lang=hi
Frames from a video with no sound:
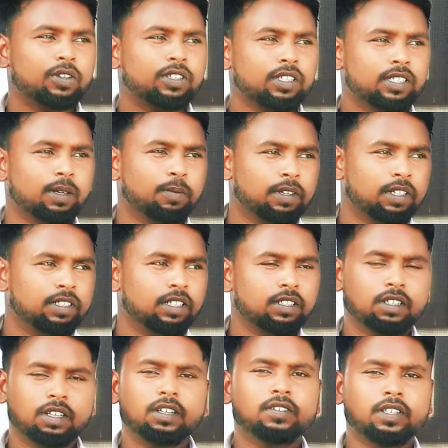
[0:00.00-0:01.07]
और जिसके
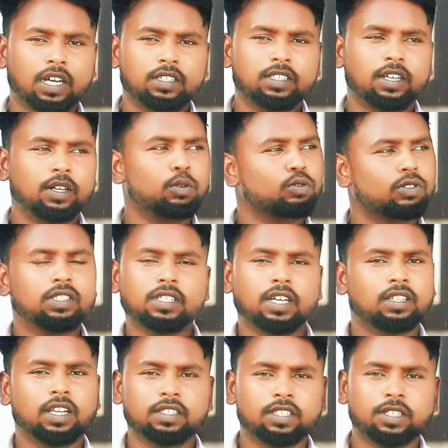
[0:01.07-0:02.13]
मर्जी साथ करे उसके
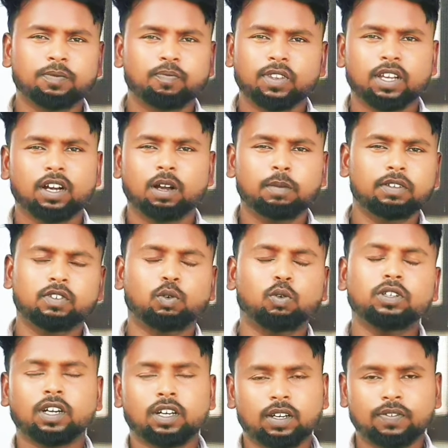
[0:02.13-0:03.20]
साथ नाचे हमें
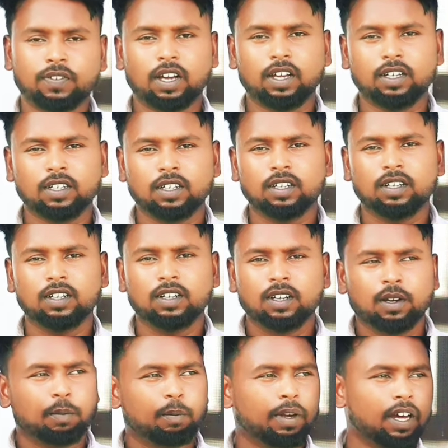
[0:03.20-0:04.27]
इससे कोई तकलीफ ना है
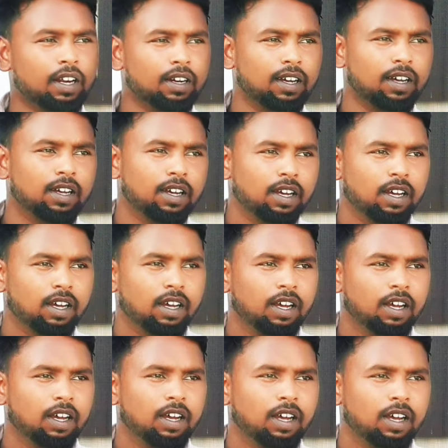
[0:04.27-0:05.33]
मगर
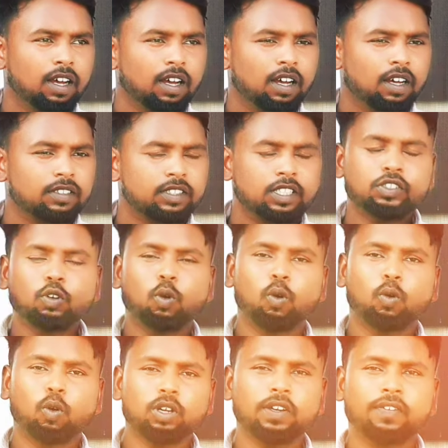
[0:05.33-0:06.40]
जिस
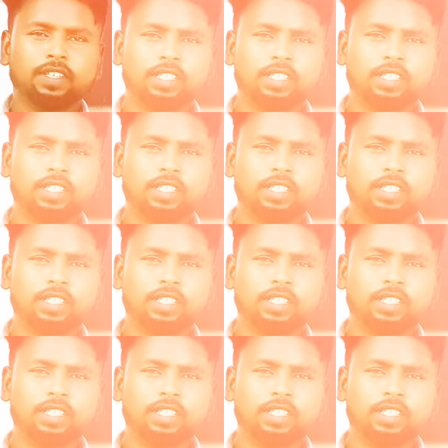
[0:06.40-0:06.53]
लोगों